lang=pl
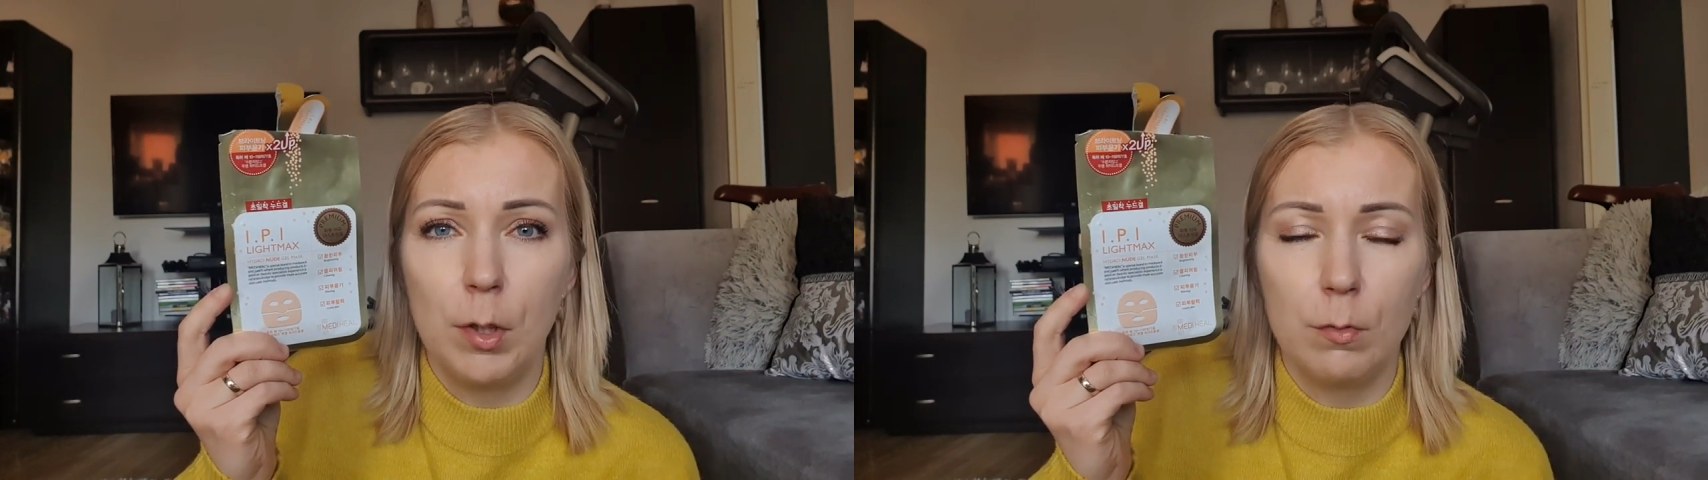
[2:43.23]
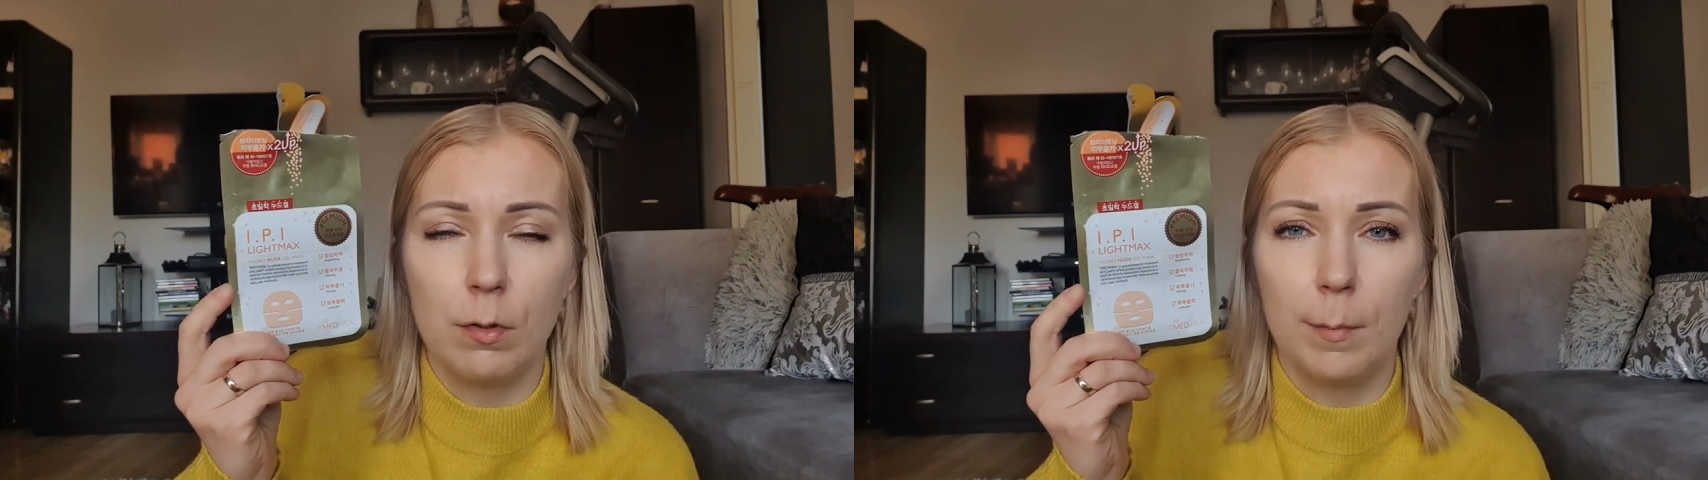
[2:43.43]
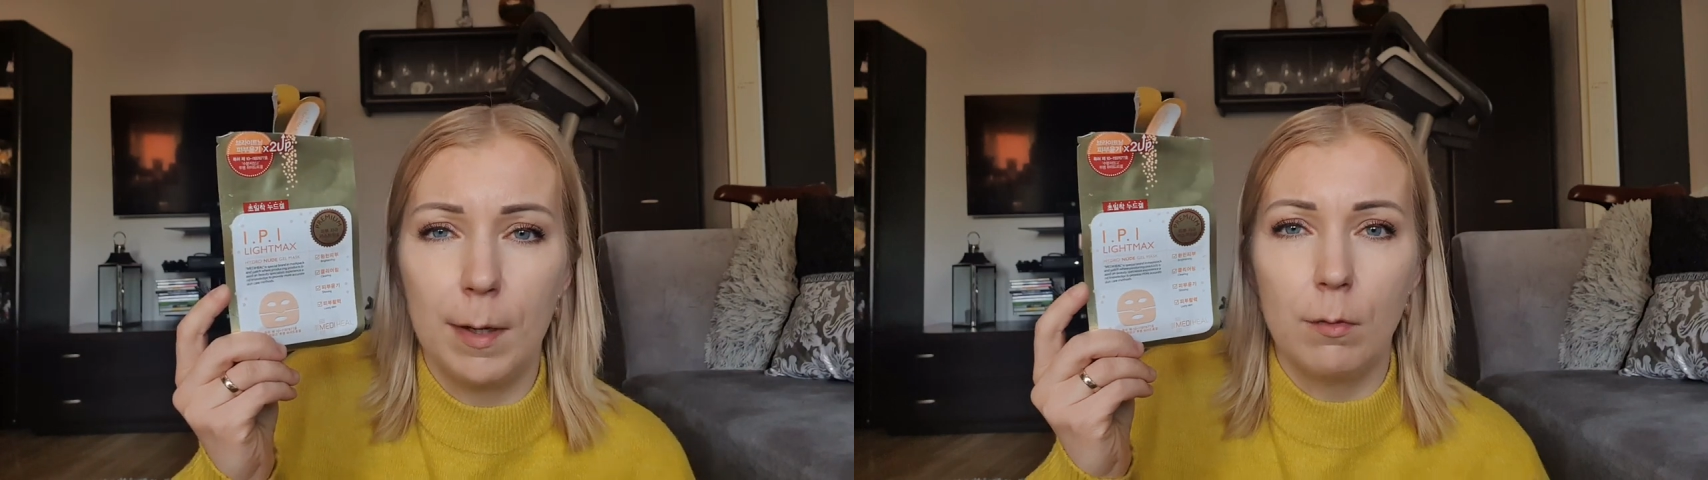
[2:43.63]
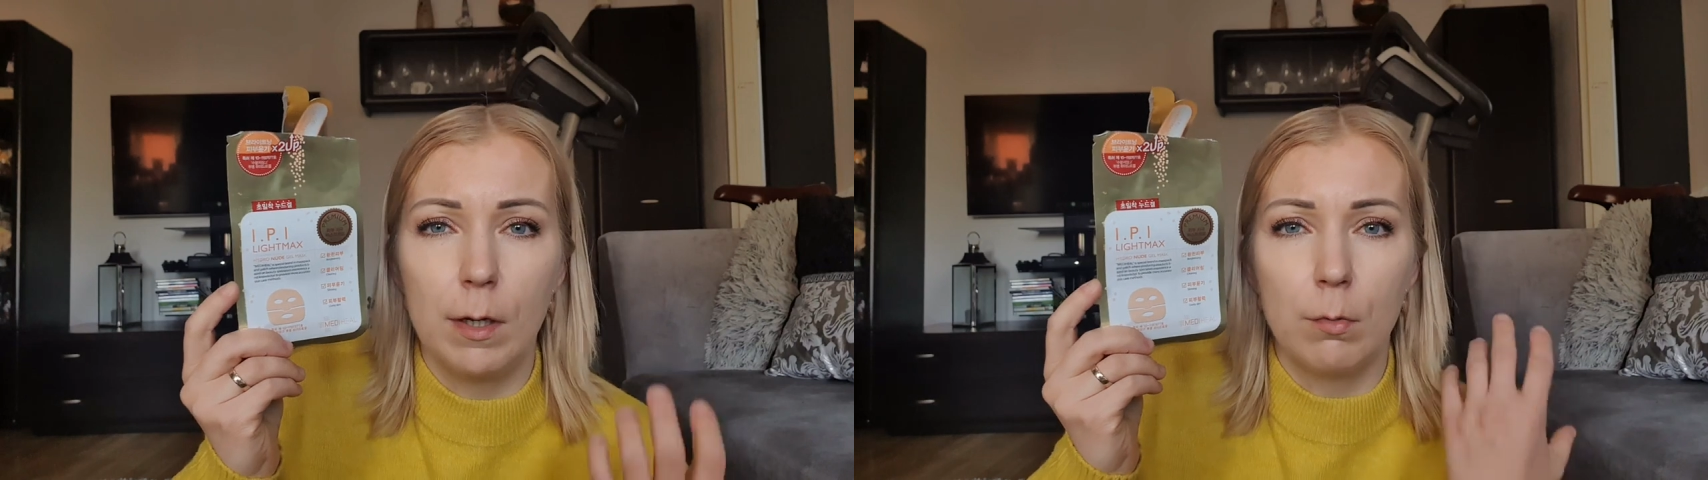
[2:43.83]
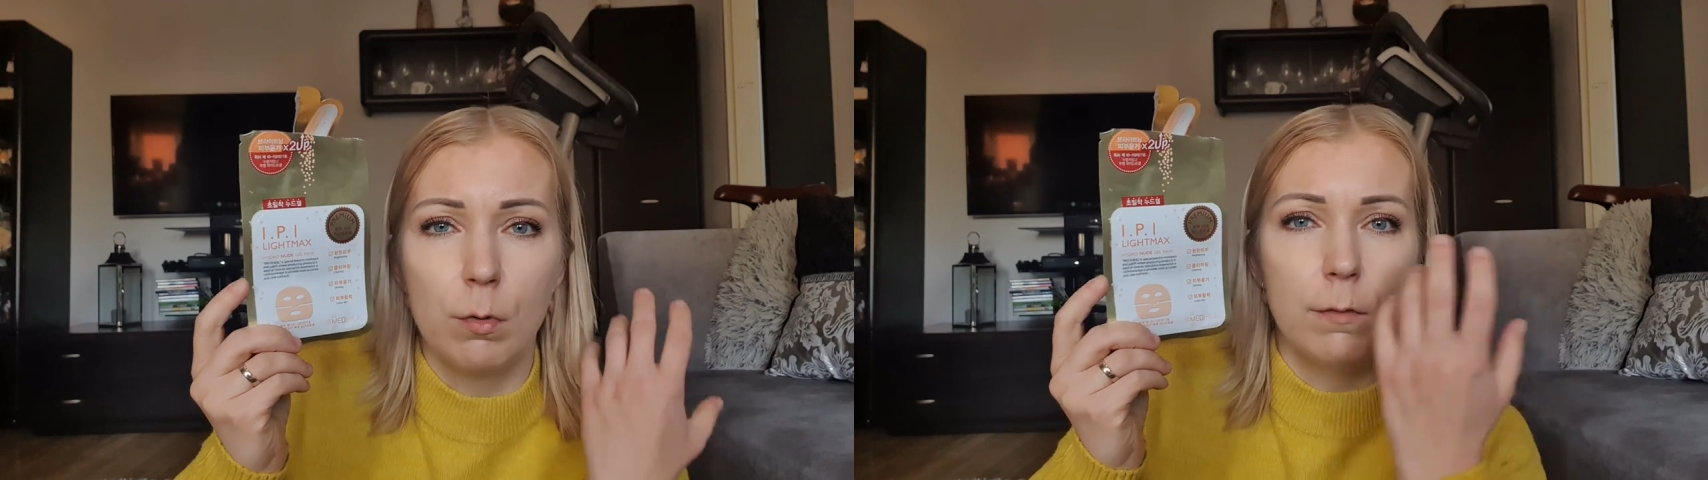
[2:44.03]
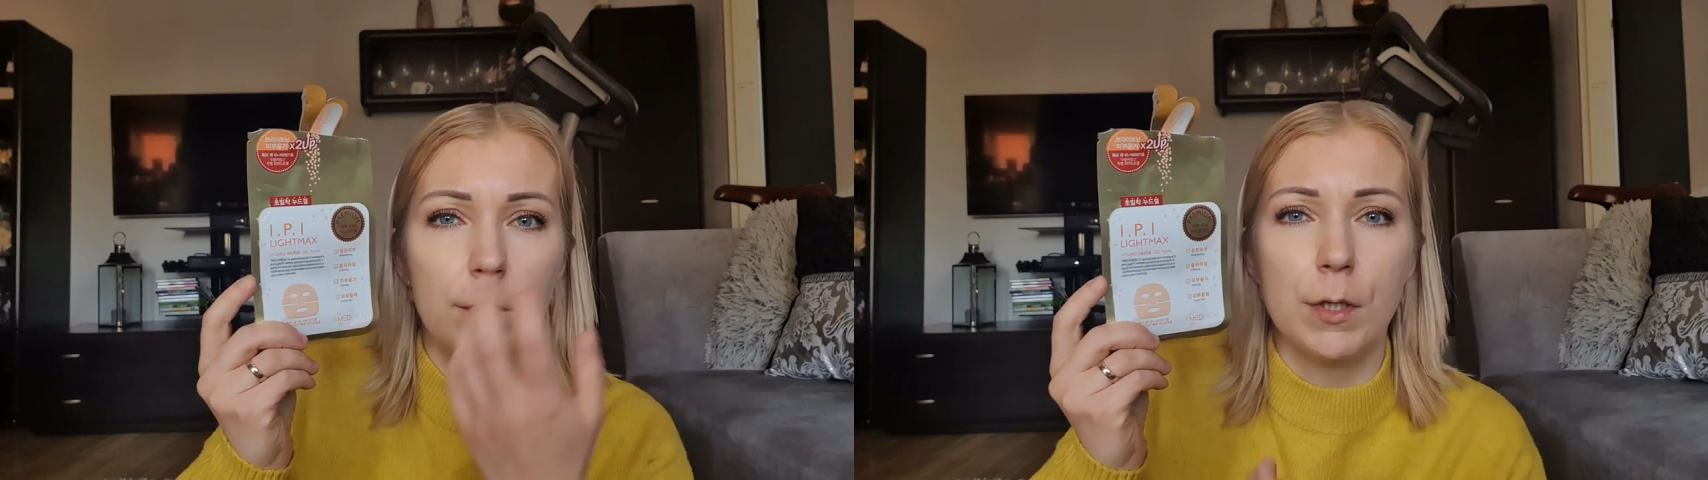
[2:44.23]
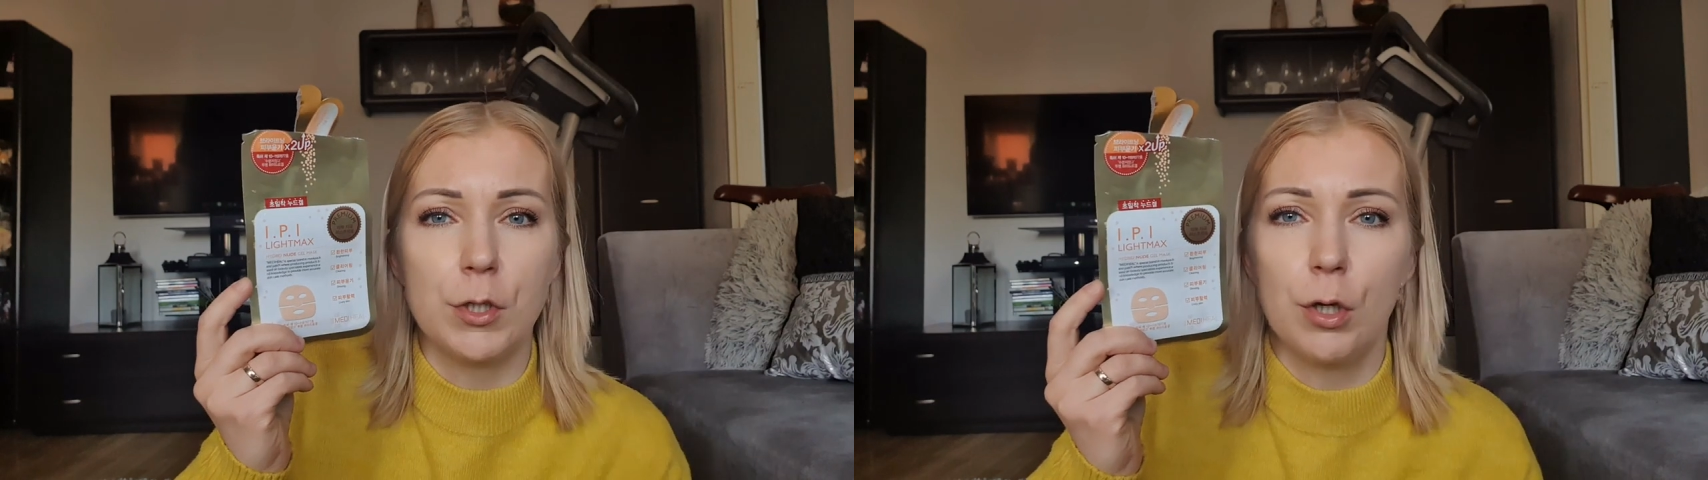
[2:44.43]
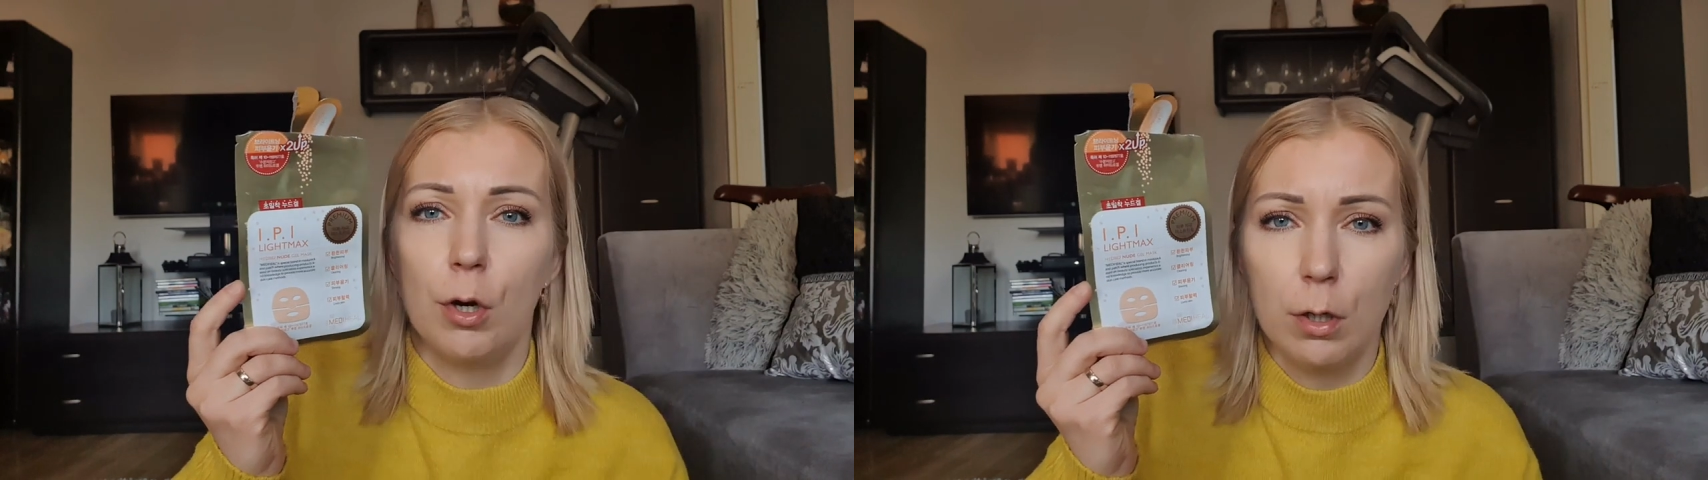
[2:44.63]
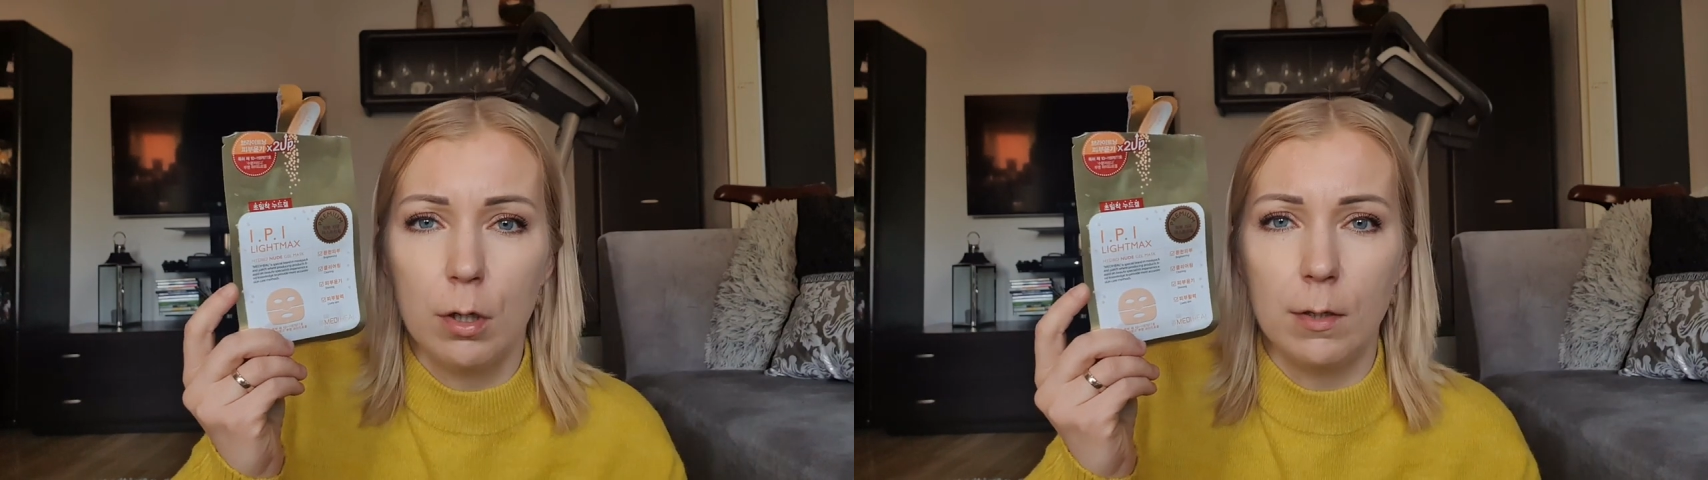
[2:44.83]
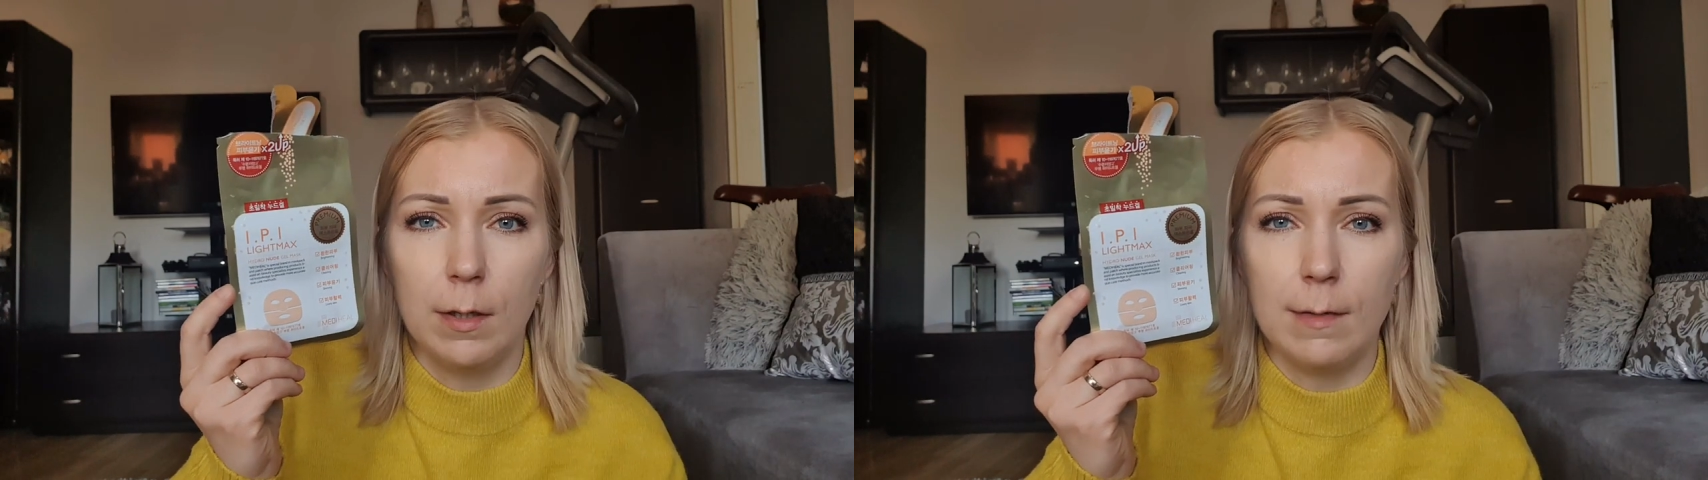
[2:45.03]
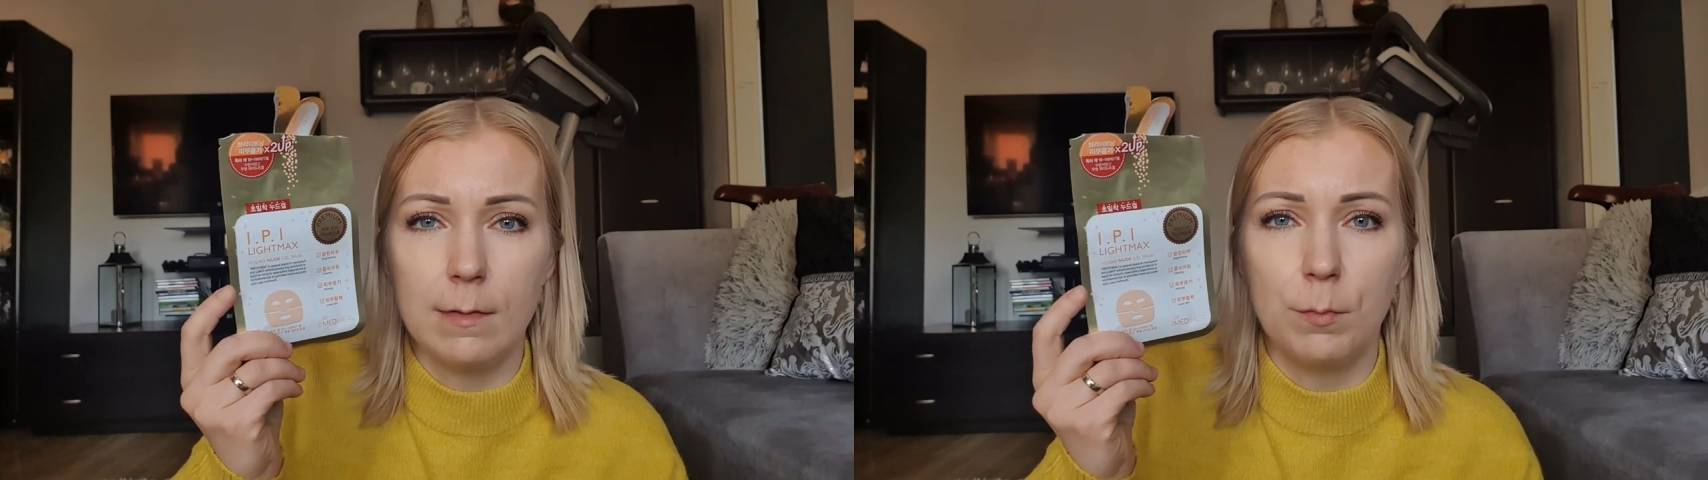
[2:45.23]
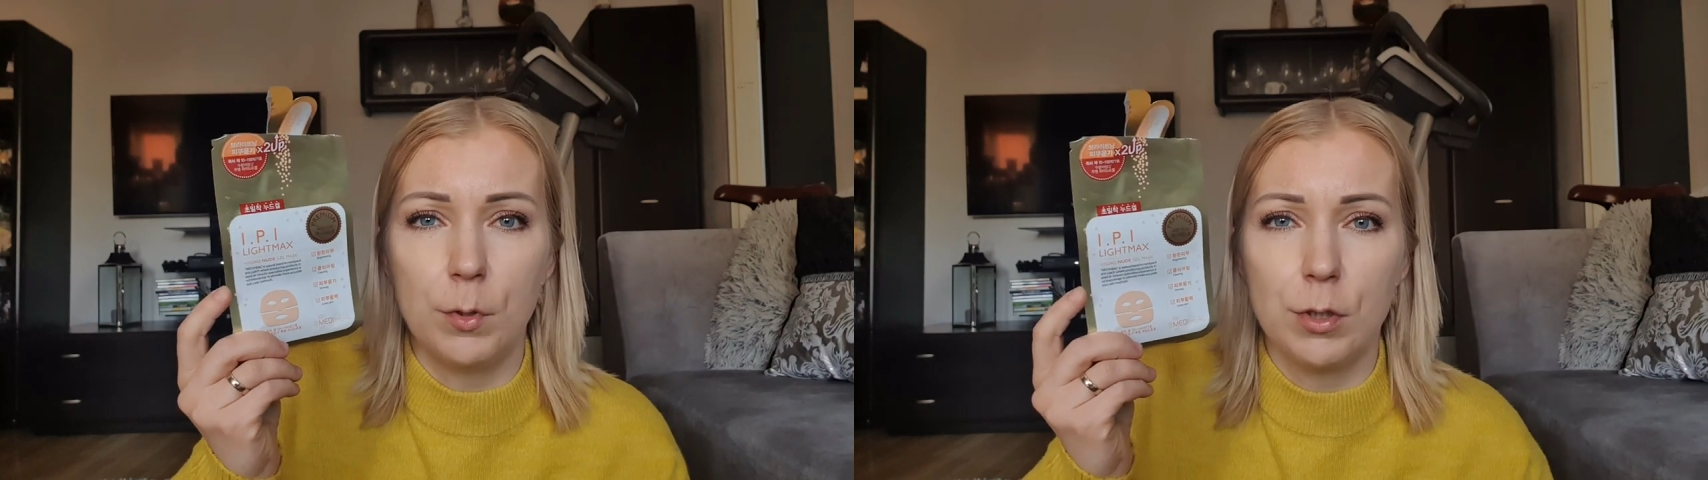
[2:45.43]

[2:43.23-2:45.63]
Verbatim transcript: które mają jakąkolwiek jeszcze ochronę na sobie,